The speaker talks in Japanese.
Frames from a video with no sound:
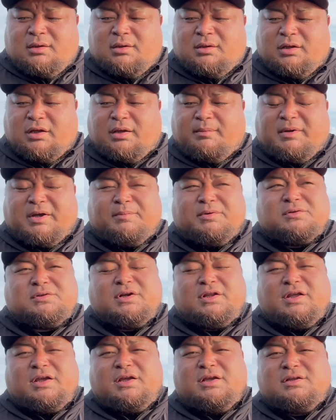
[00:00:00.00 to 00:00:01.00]
で、まあ僕
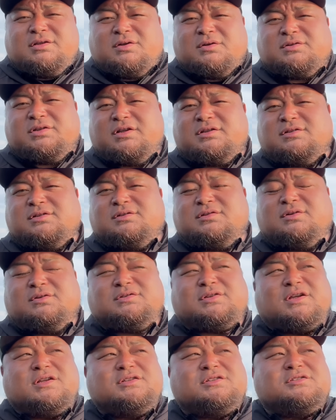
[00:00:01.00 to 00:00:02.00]
がね、直接その
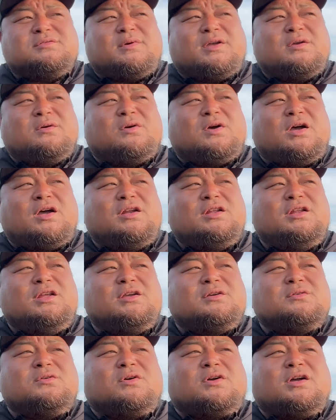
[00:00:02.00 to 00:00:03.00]
30枚を貼りに
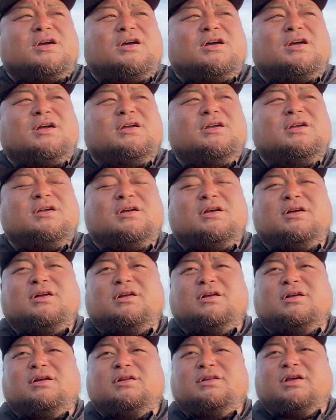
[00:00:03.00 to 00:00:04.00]
行くのか、
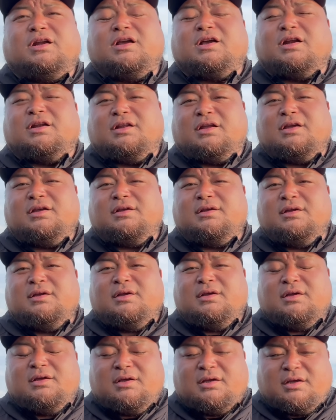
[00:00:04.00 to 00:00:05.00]
誰かにね、
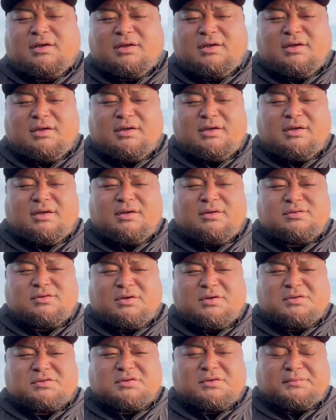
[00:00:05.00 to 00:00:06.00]
そ
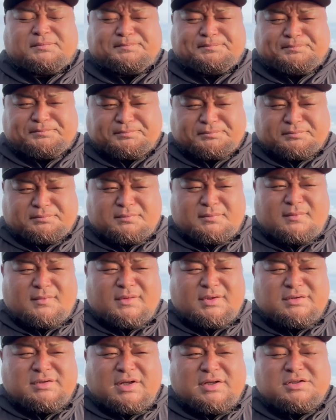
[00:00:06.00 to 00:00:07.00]
れこそ
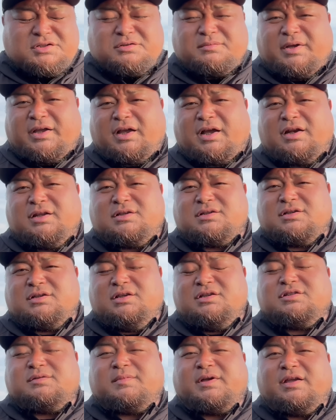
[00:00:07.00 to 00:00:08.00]
30枚貼り賃
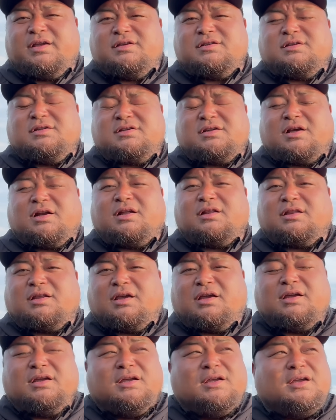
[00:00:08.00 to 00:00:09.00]
1万円支払っ
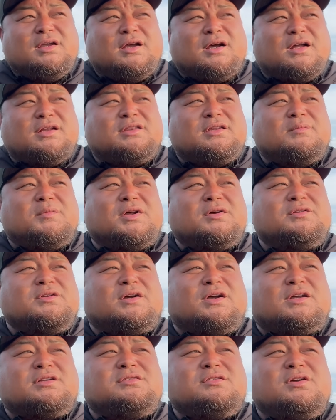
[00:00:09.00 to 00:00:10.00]
て貼ってもらう
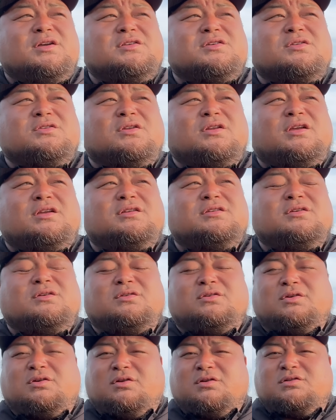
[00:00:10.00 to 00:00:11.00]
のか、それはちょっとね、そ
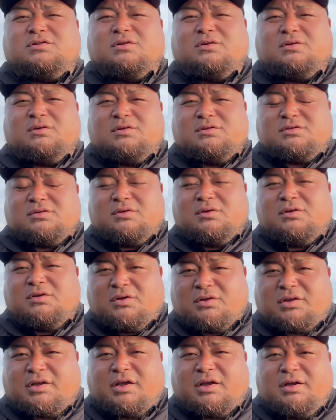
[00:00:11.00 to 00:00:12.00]
の時の仕事の都合に
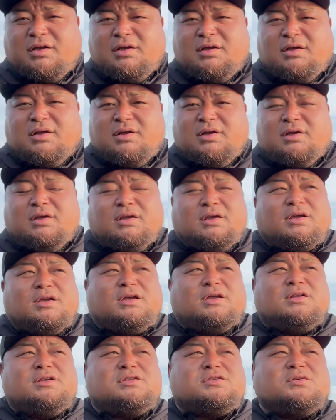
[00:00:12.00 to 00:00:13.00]
よって、
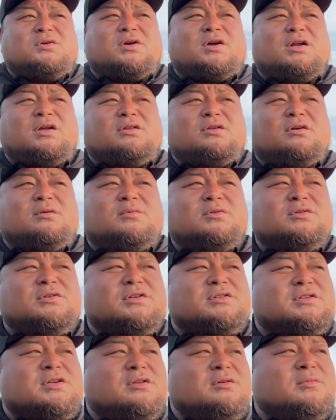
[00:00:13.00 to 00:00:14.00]
にしようかなとは思うん
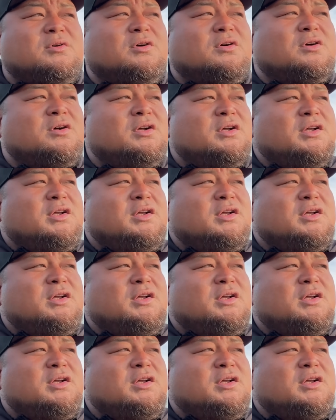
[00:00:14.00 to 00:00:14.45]
ですけども、